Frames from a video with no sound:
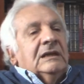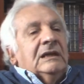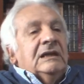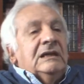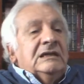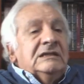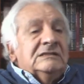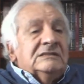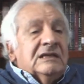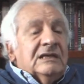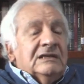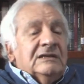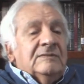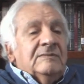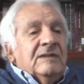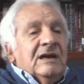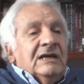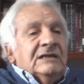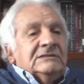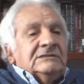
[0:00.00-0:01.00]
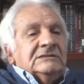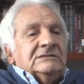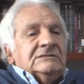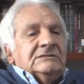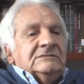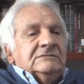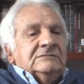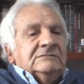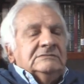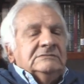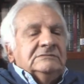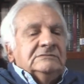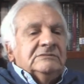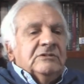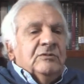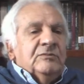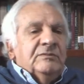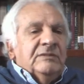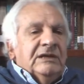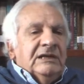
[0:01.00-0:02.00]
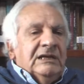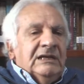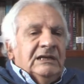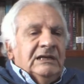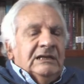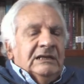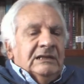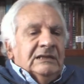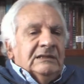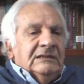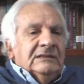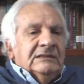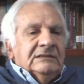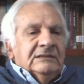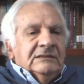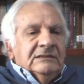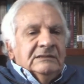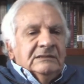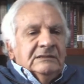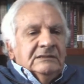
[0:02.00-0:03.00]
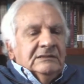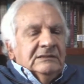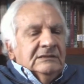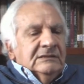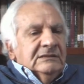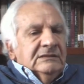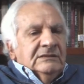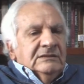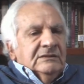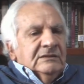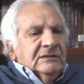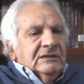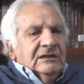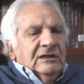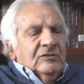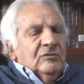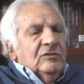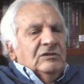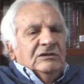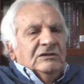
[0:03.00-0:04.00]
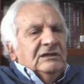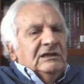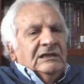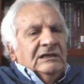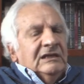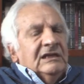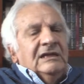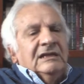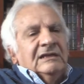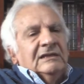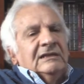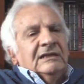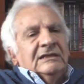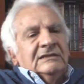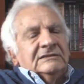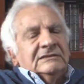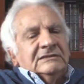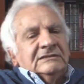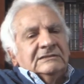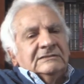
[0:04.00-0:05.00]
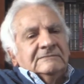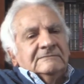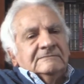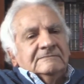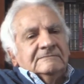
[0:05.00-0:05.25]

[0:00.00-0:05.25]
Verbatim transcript: que es además un hombre que no es izquierdas,